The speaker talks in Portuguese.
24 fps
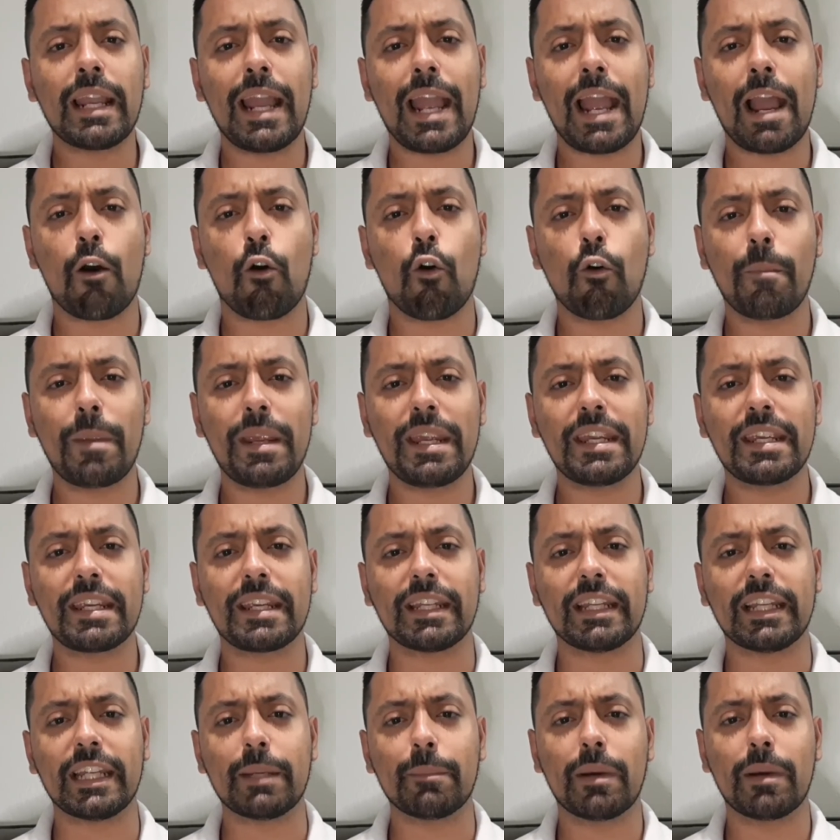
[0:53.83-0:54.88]
é
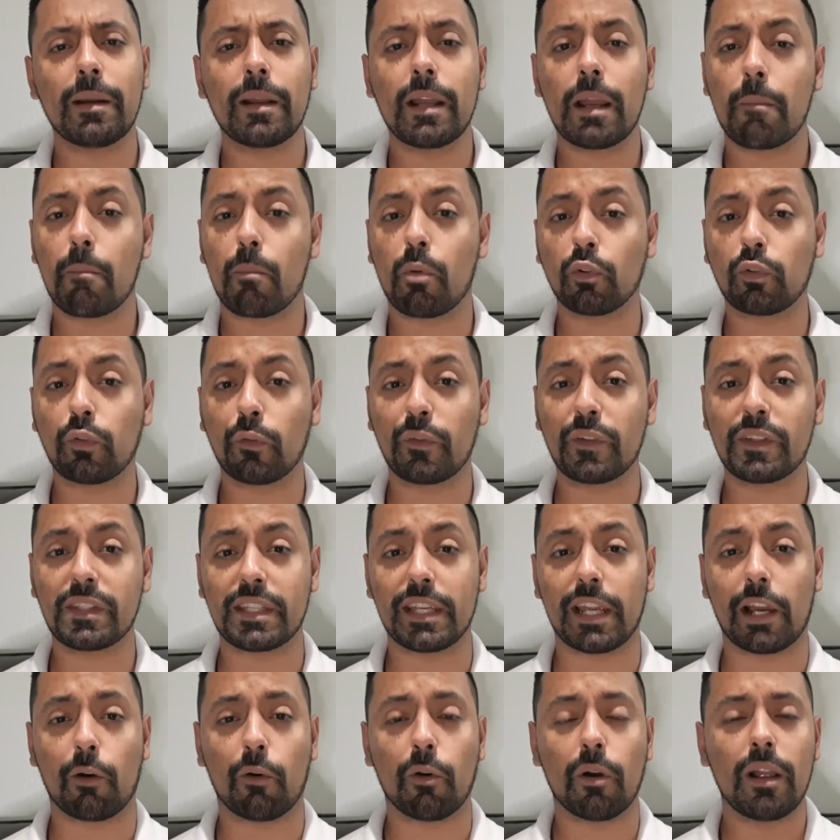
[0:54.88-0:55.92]

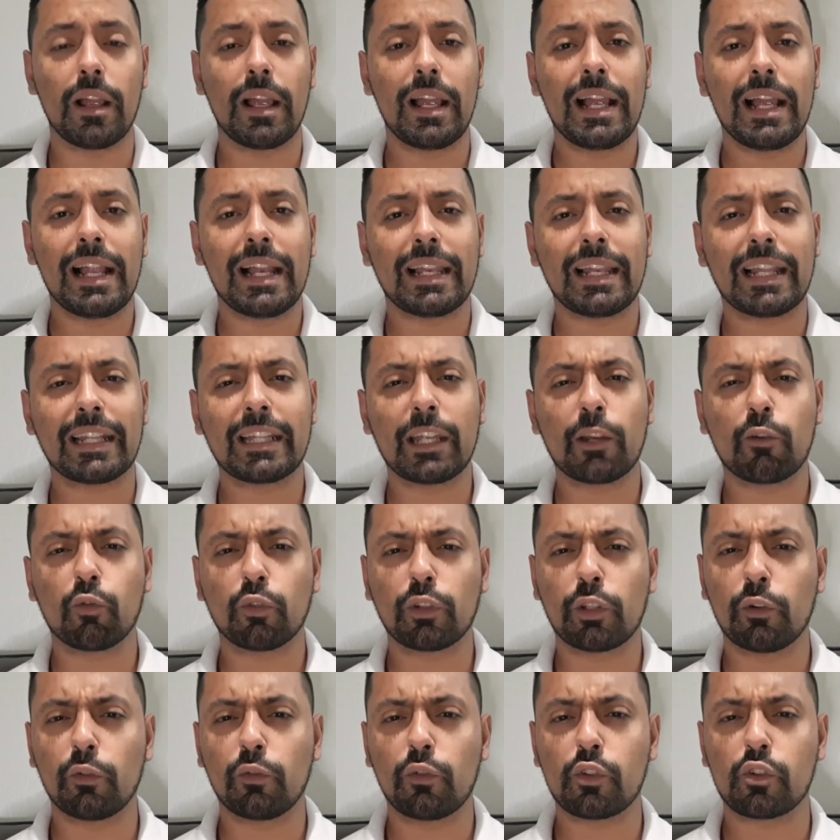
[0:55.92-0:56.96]
henriquelima.oficial. Lá tem
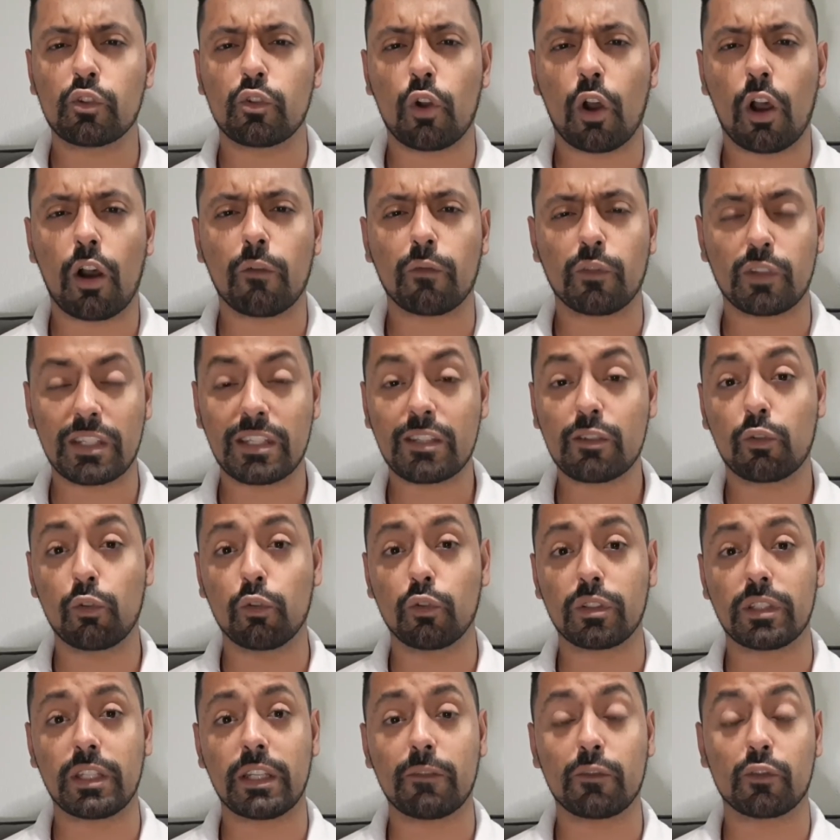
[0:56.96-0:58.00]
conteúdos novos,
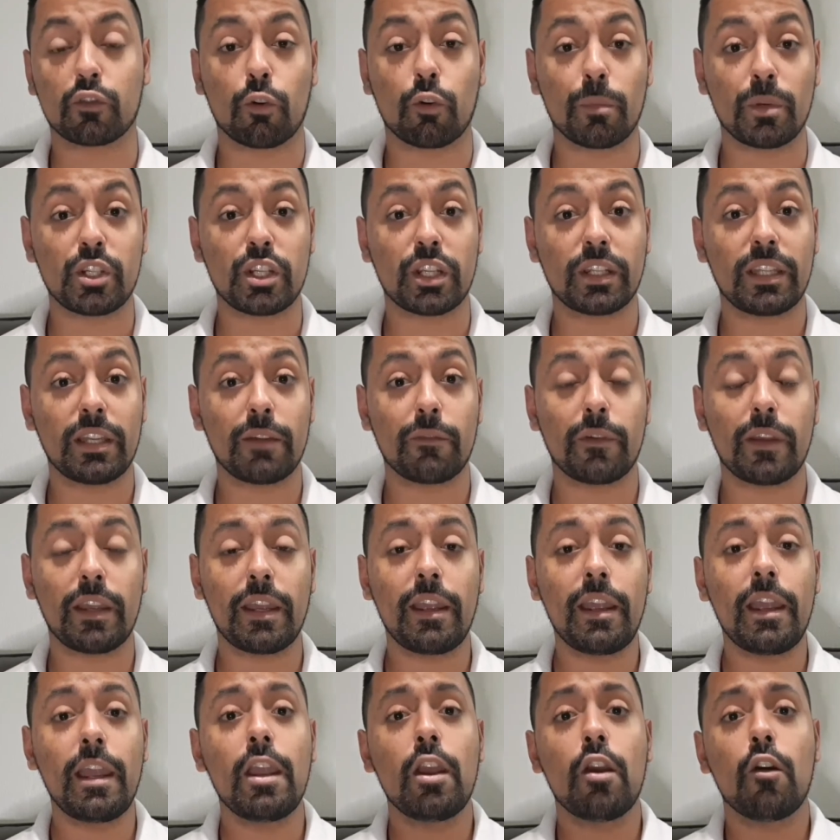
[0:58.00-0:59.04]
exclusivos, como
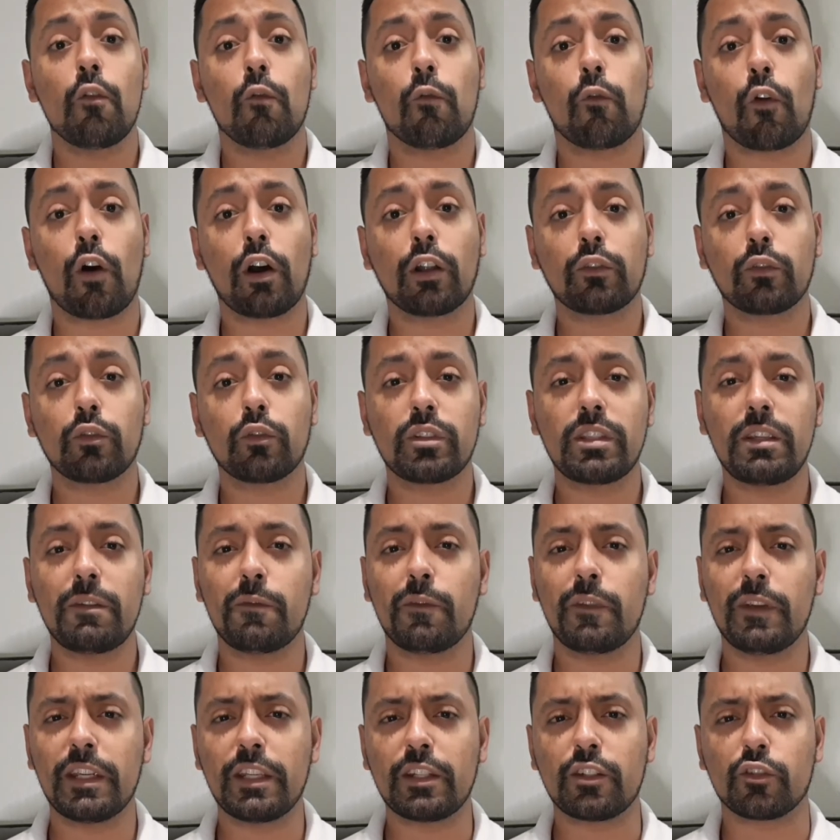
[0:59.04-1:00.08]
IGTV, fotos e
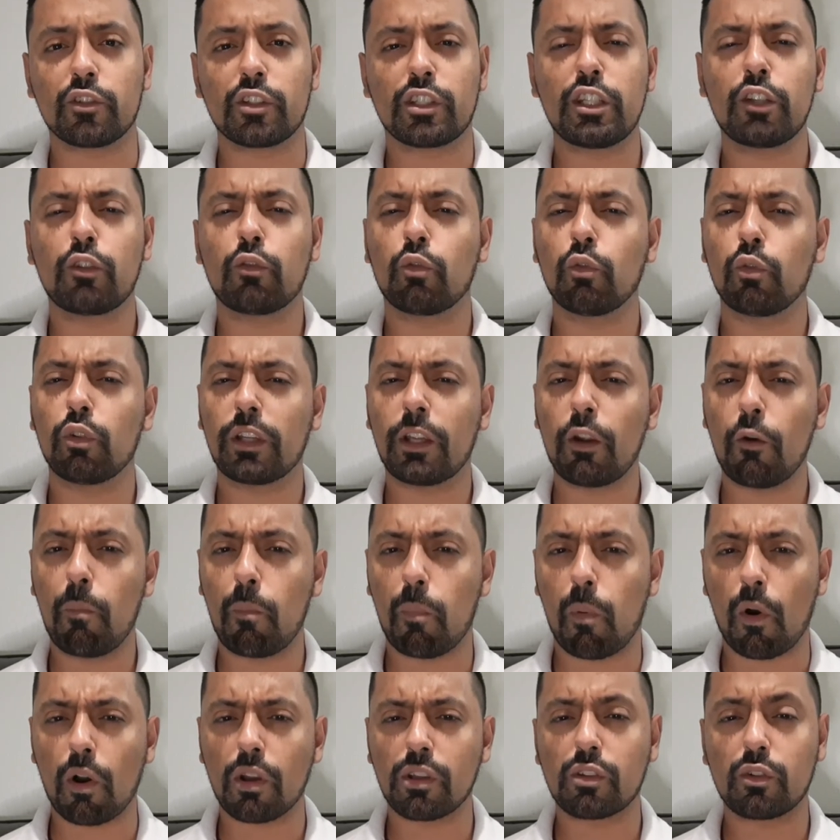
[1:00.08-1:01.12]
vídeos de tudo que eu
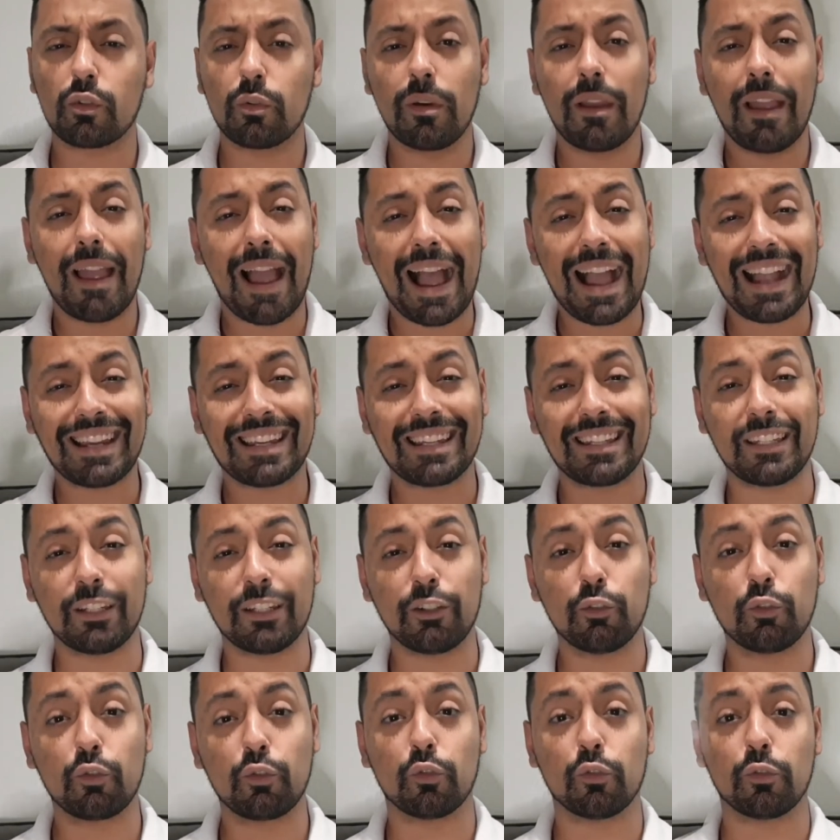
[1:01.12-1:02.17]
posto aqui
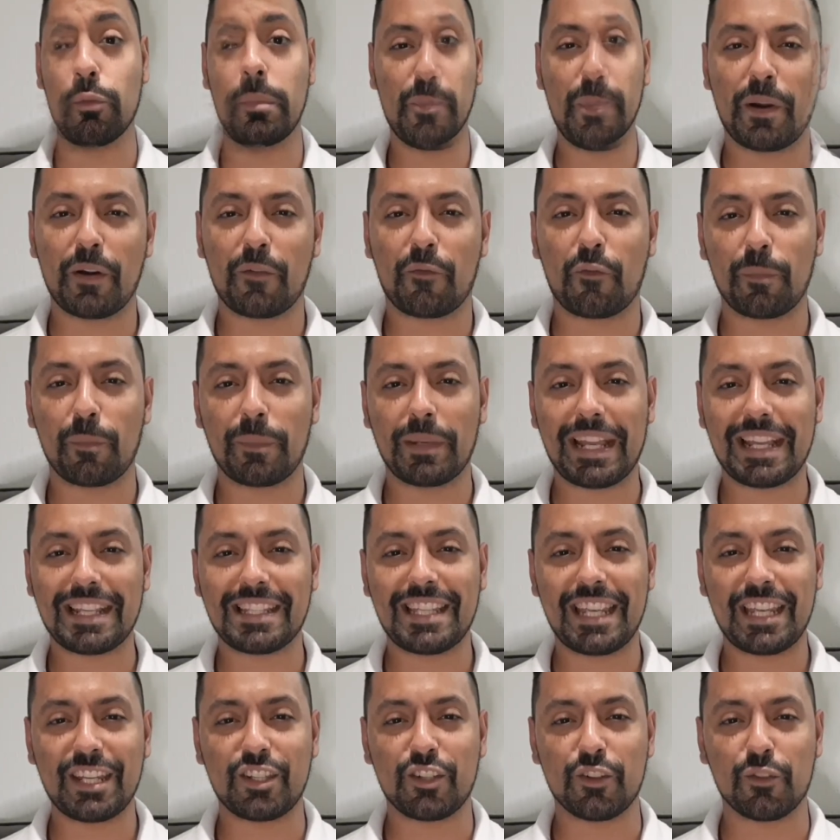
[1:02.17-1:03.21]
no YouTube. E o perfume da
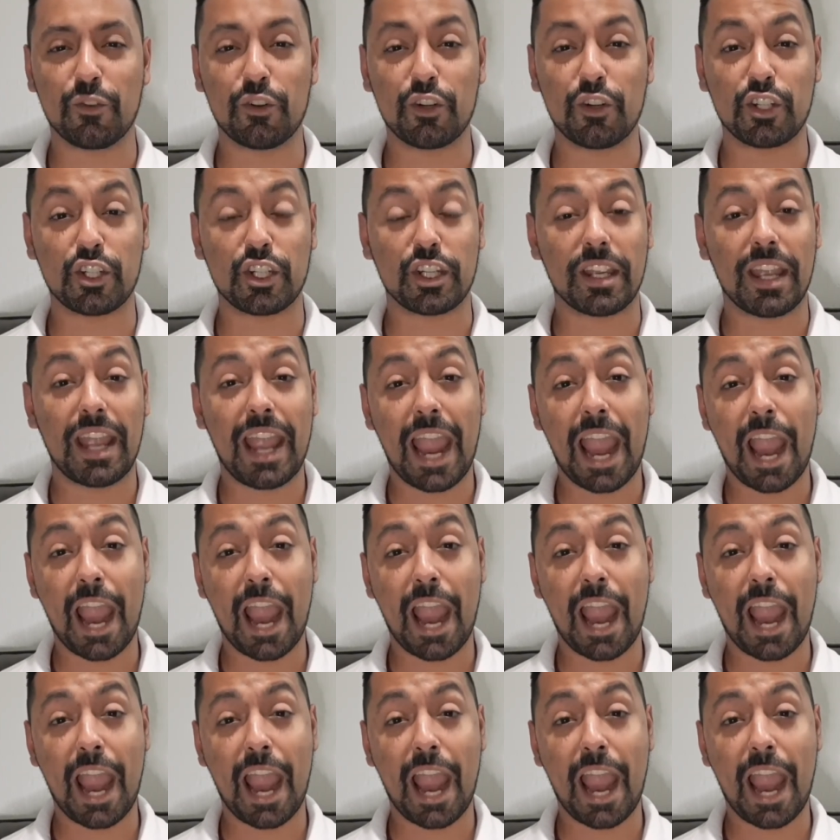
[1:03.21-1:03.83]
resenha de hoje